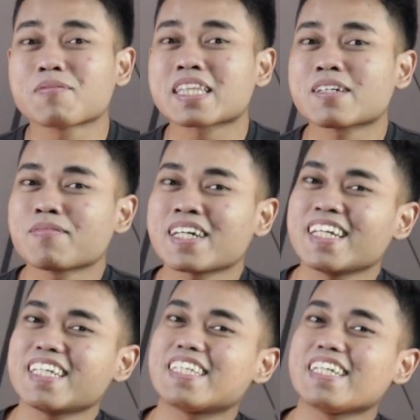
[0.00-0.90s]

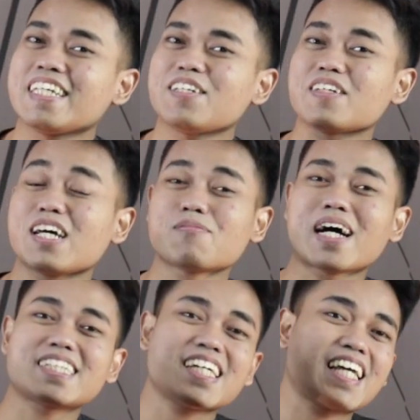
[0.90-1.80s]
teman-teman di sini udah
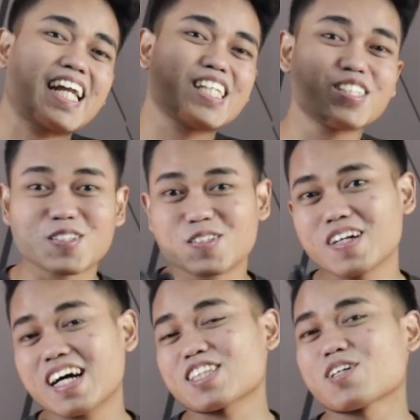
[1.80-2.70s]
baca dari
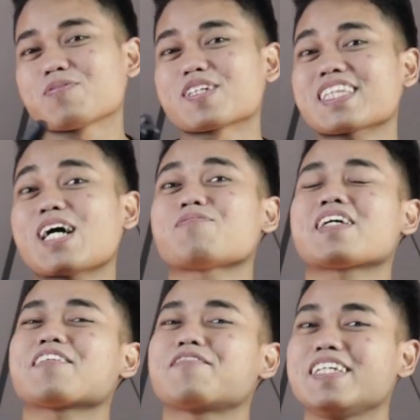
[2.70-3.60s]
judul ataupun
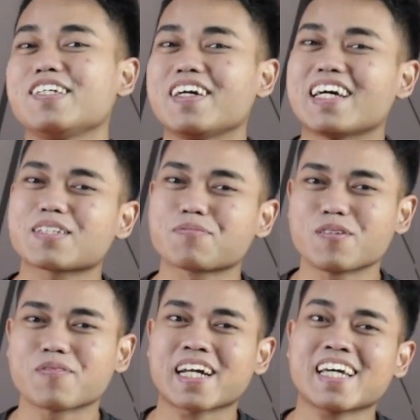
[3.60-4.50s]
thumbnail video ya
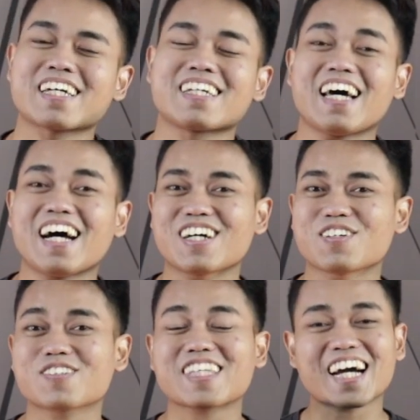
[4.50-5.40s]
sebelum klik.
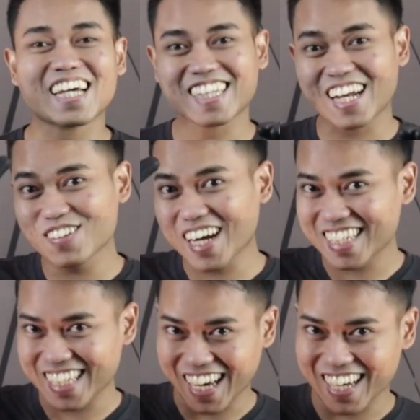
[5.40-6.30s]
dah utang kita
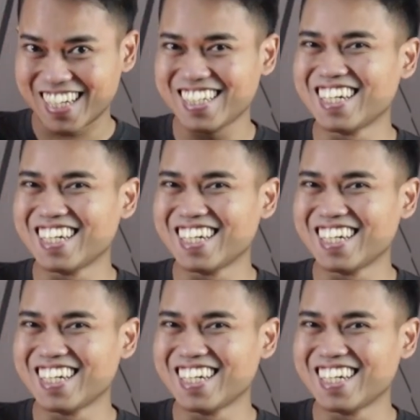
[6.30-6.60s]
lunas ya.